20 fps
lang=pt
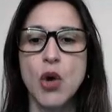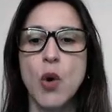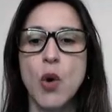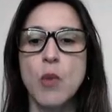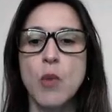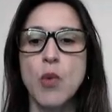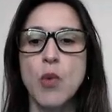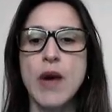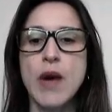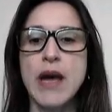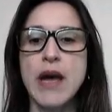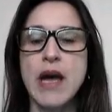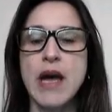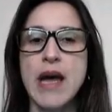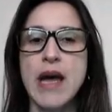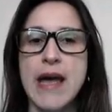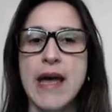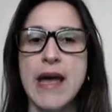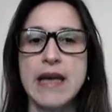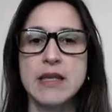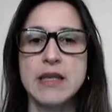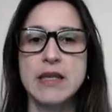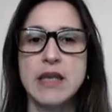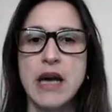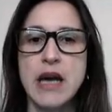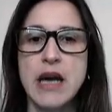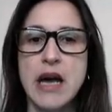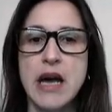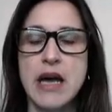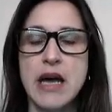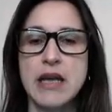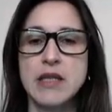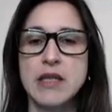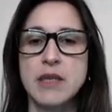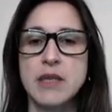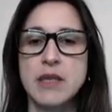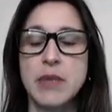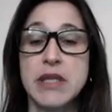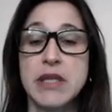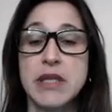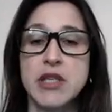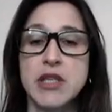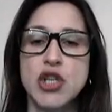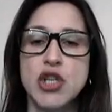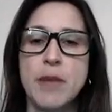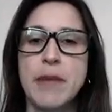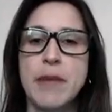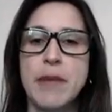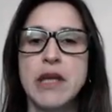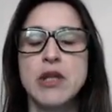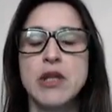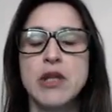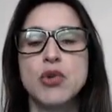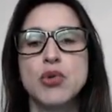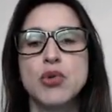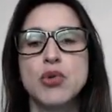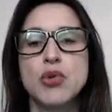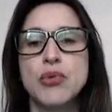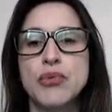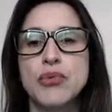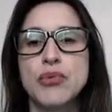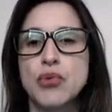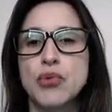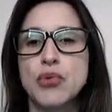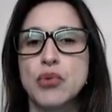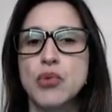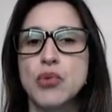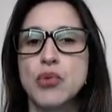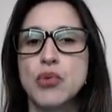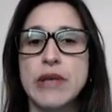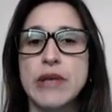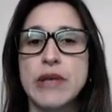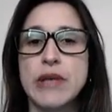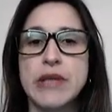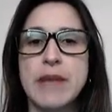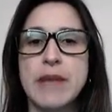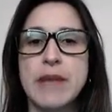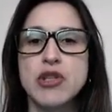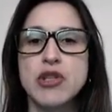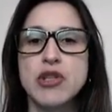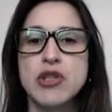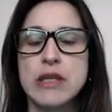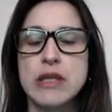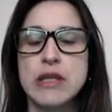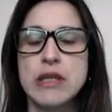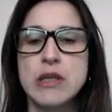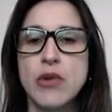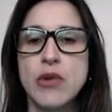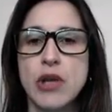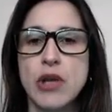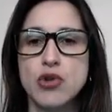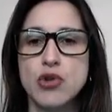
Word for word: como é essa, esse planejamento do futuro, essa imaginação que a